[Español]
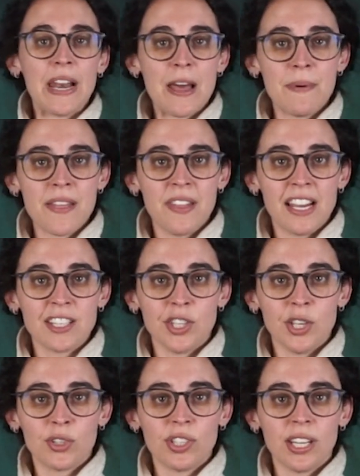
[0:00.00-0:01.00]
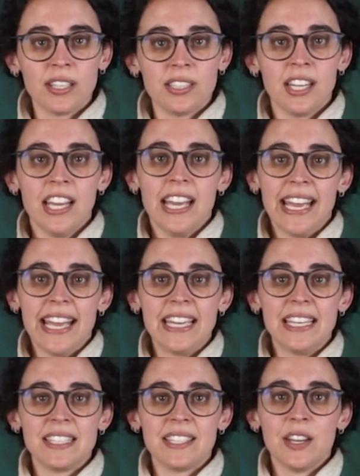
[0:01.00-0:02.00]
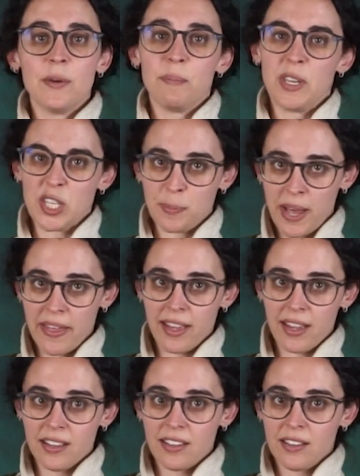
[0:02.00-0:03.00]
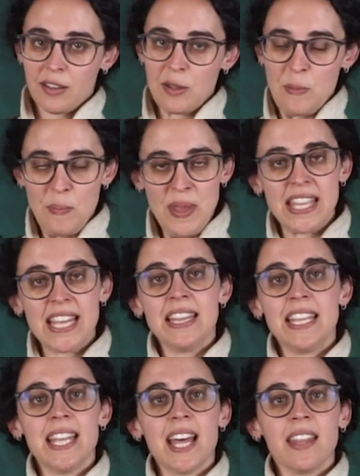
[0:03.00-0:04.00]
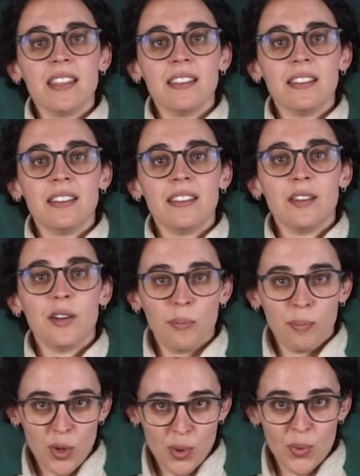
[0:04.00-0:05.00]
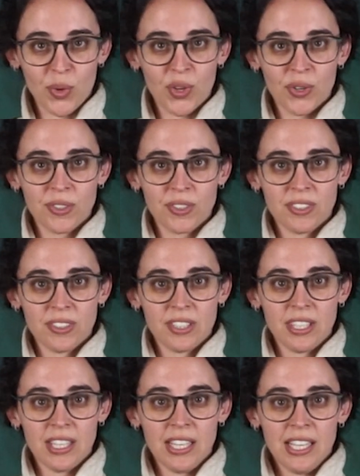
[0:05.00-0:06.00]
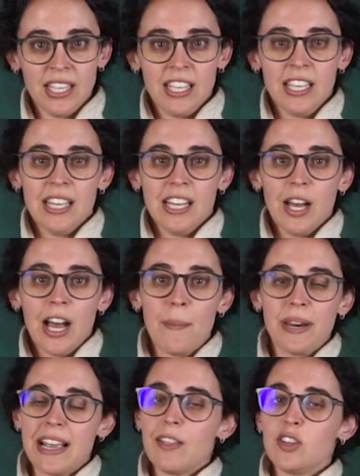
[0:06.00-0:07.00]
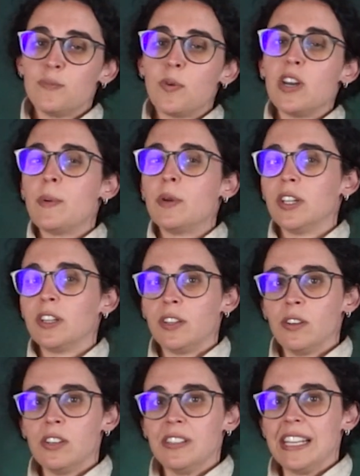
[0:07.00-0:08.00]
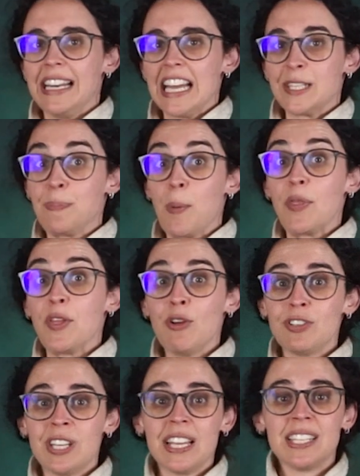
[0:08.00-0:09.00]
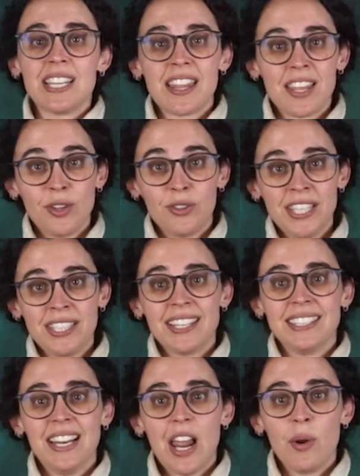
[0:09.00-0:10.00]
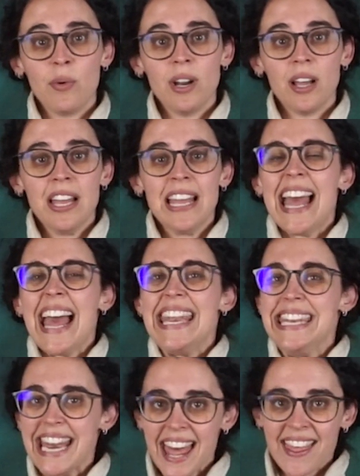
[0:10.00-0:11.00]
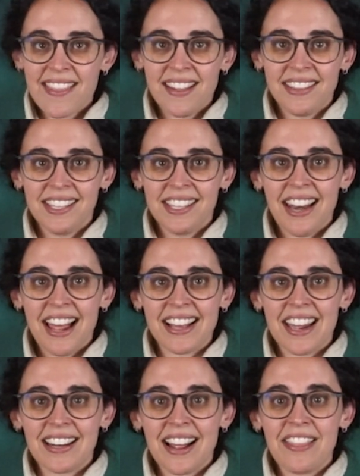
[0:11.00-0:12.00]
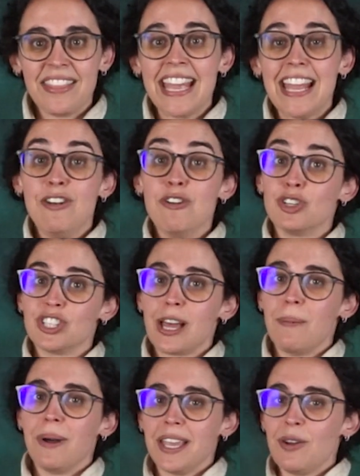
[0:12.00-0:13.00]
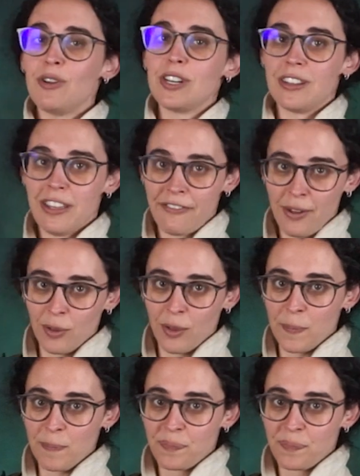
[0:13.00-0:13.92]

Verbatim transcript: palabra de las diosas es mi espada, mi identidad, mi orgullo. Abrigados por la protección de las poderosas sacerdotisas de la luna, nada detiene la carga de los caballeros de feudo.